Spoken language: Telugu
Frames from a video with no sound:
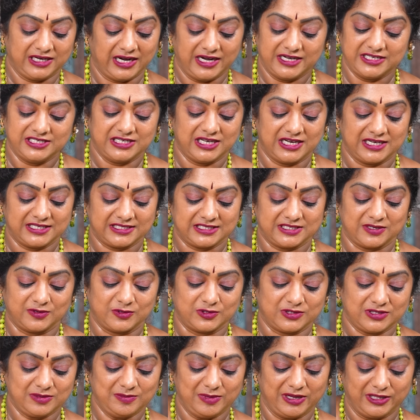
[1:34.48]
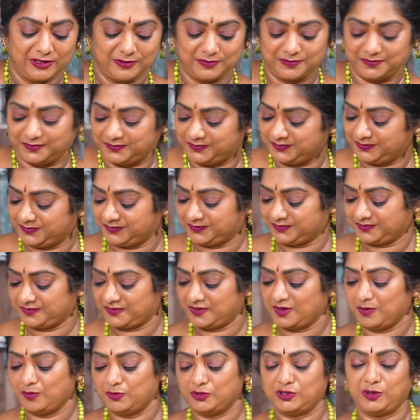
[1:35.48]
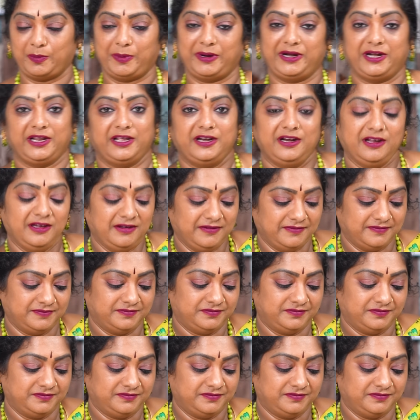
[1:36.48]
గ్రైండ్ చేయాల్సిన అవసరం లేదు మూత పెట్టైనా